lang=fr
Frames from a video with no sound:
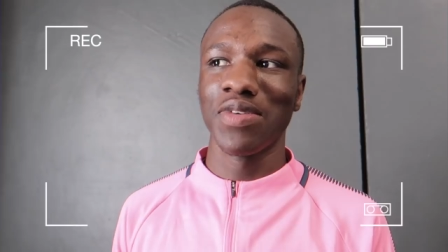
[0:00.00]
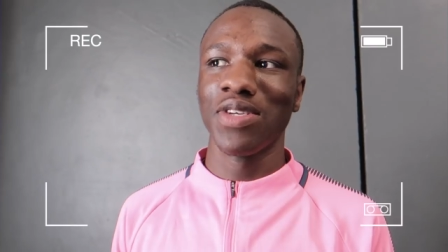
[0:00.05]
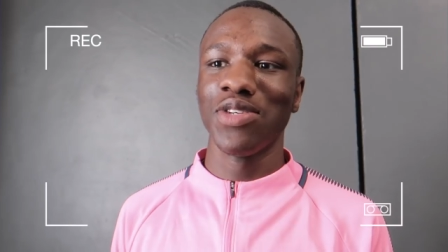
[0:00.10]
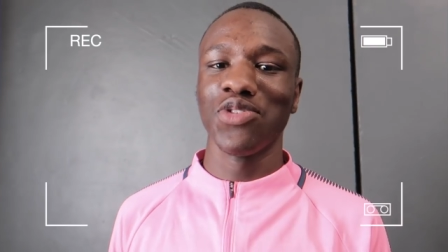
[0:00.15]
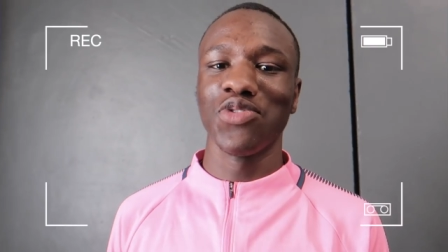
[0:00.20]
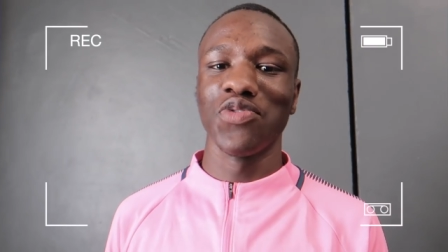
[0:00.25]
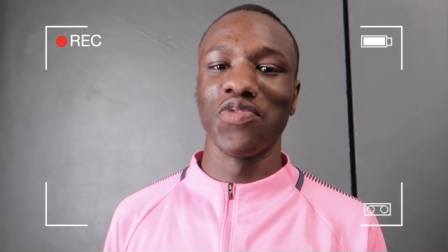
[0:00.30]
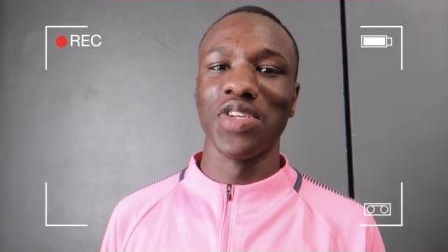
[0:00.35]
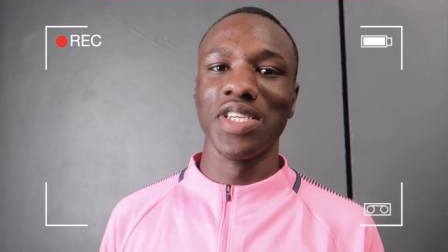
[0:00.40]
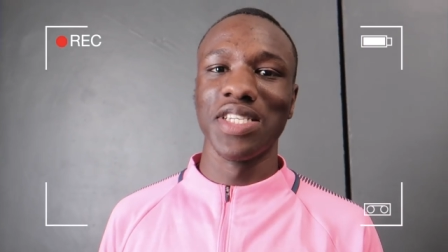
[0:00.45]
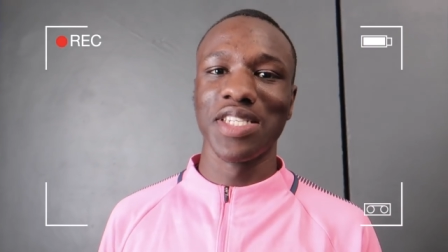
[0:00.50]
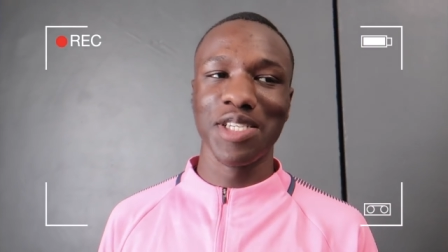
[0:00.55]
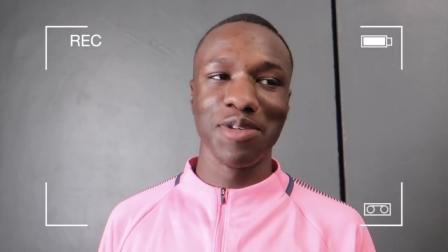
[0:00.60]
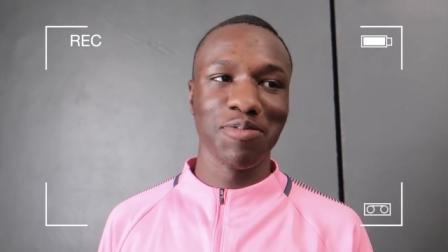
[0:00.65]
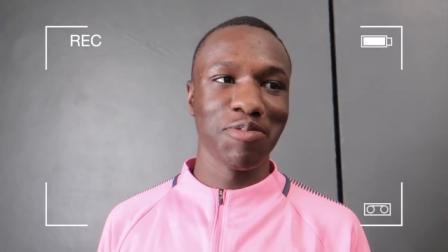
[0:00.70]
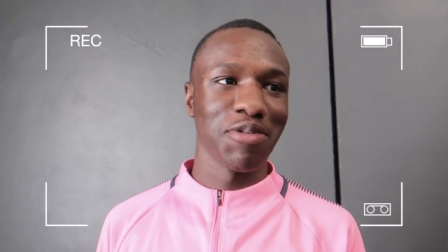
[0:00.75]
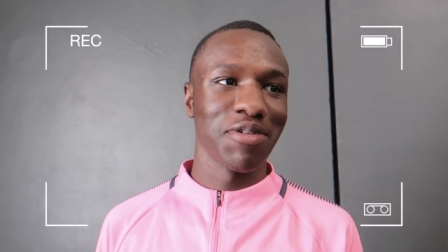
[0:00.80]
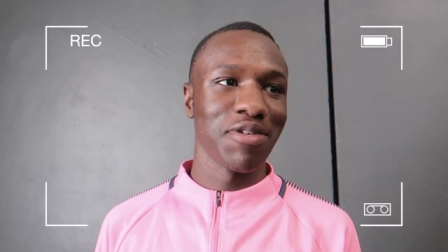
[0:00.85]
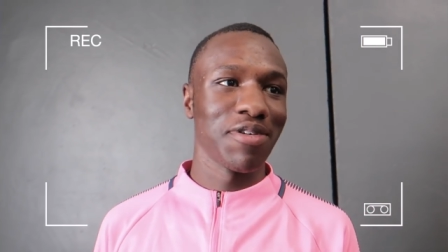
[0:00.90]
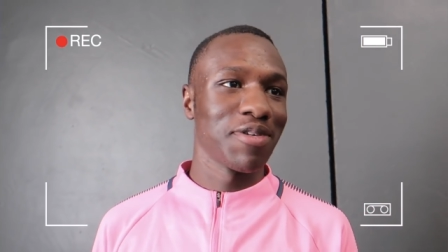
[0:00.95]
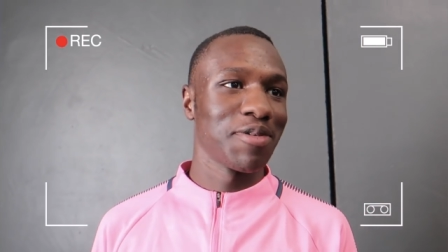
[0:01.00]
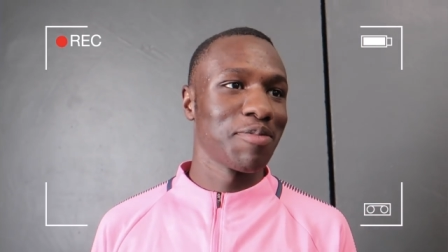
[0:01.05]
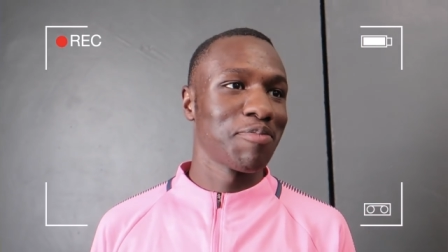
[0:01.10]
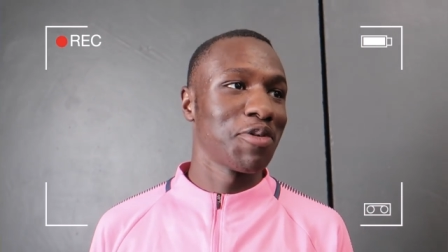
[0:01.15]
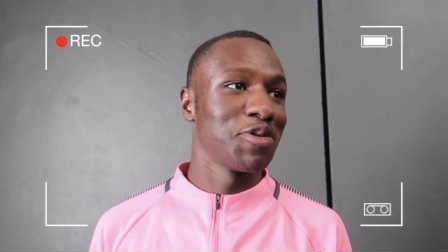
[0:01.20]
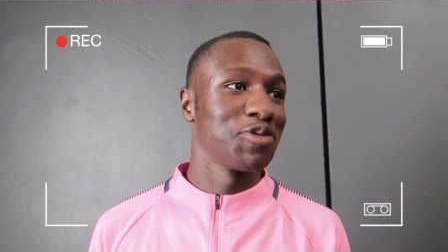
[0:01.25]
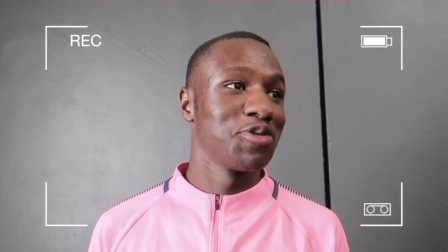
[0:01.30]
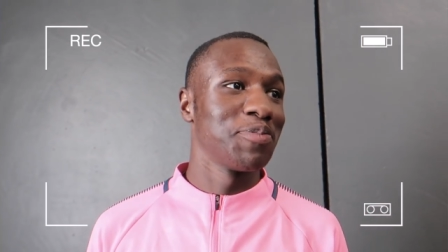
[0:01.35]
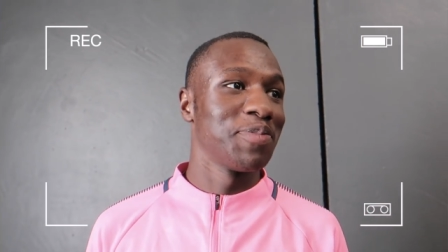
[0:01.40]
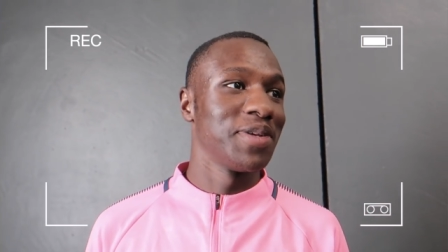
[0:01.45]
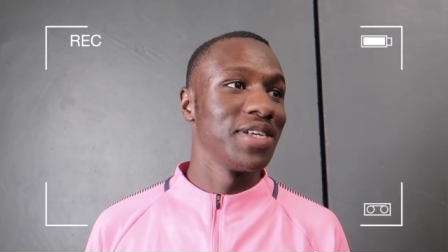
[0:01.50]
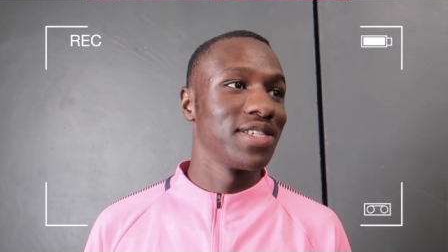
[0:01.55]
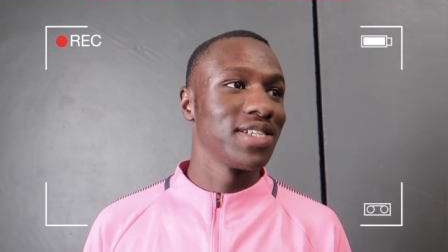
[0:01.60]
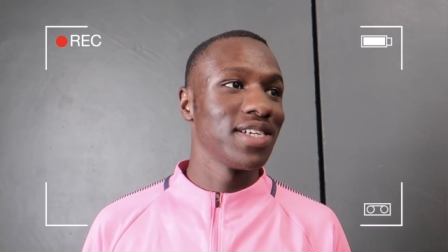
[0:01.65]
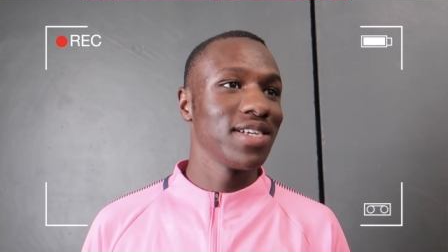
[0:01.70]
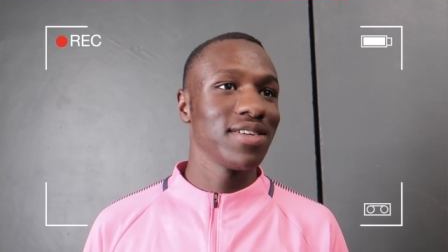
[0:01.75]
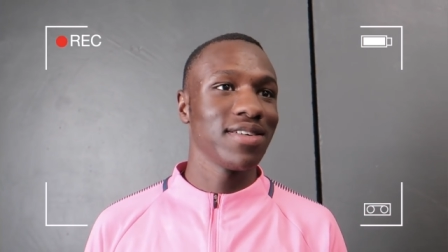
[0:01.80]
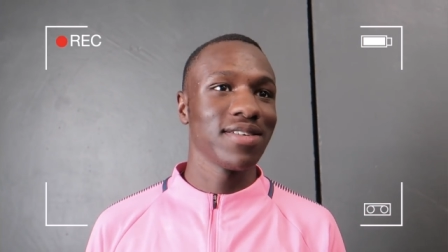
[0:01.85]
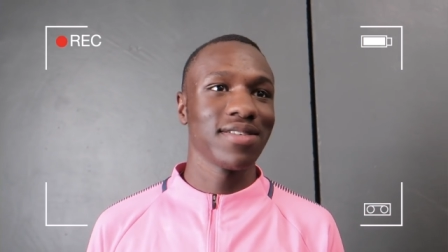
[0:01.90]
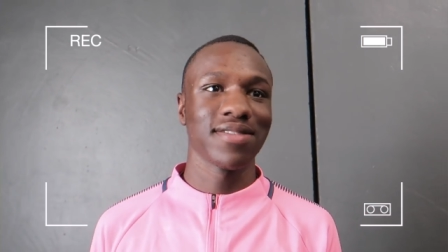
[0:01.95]
Je suis venu ici pour euh, prendre du
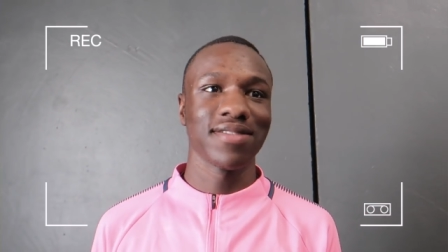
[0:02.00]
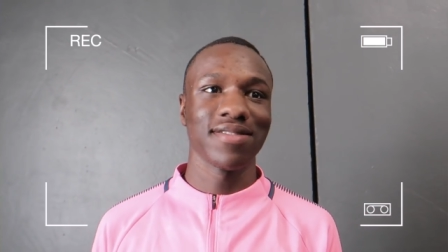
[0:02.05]
plaisir